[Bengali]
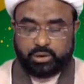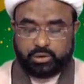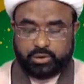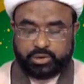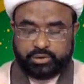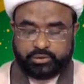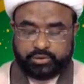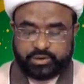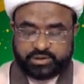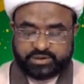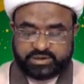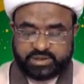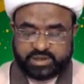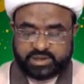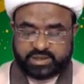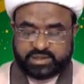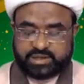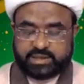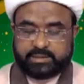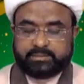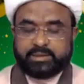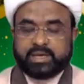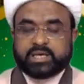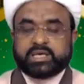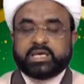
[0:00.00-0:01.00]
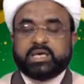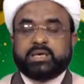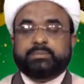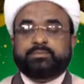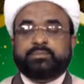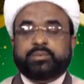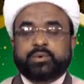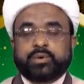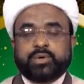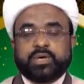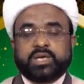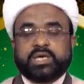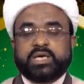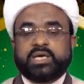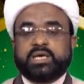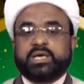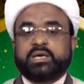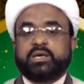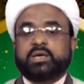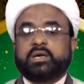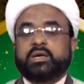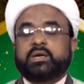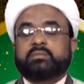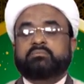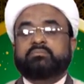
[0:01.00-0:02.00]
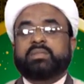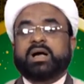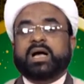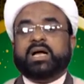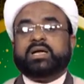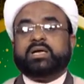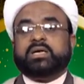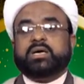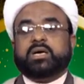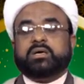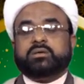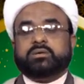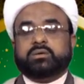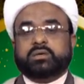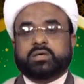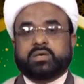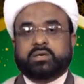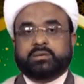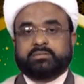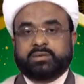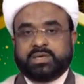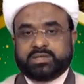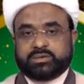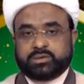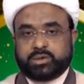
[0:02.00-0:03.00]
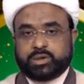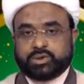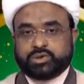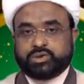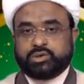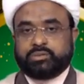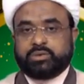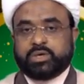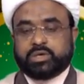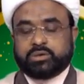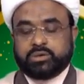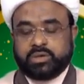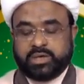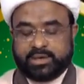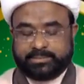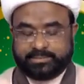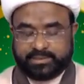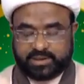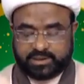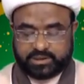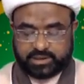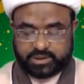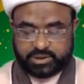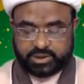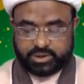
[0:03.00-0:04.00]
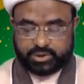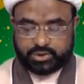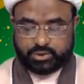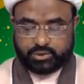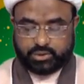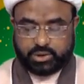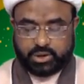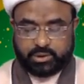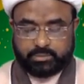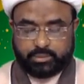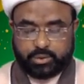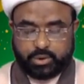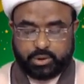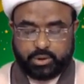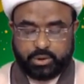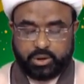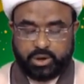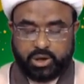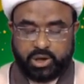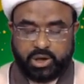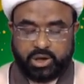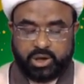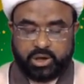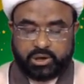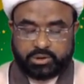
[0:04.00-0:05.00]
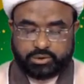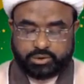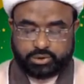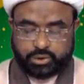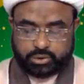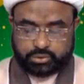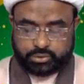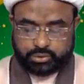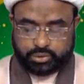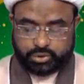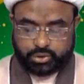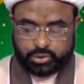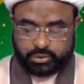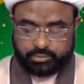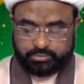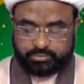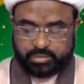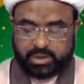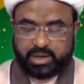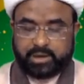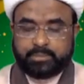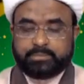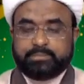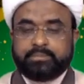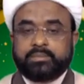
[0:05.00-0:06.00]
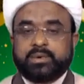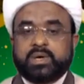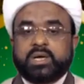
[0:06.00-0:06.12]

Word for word: ওই নামাকে পড়ে ব্যাখ্যা করে বা তর্জমা করে আপনাদেরকে শোনাবো যত সম্ভব